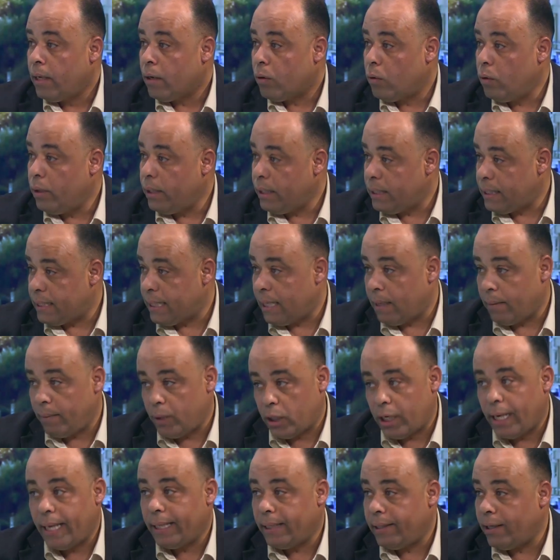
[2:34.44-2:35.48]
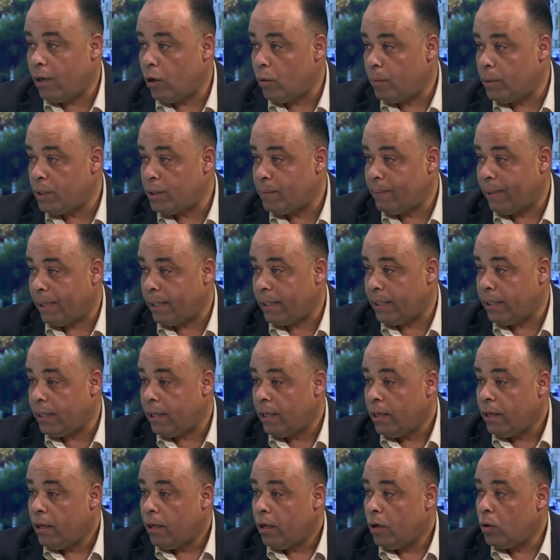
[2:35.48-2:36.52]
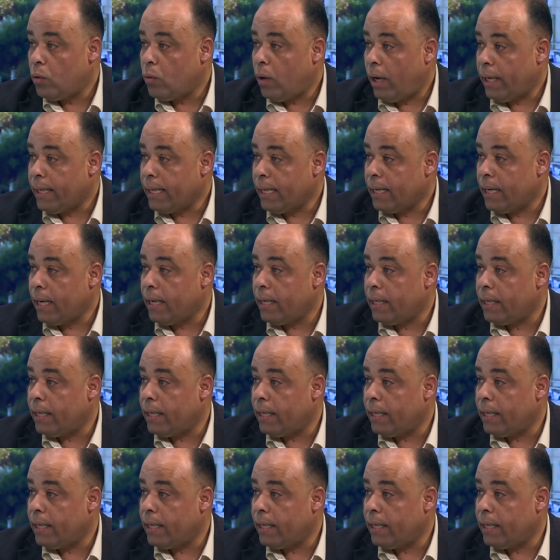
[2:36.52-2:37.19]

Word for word: كل إنسان بيشاهدني أو بيسمعني أنه أحيانا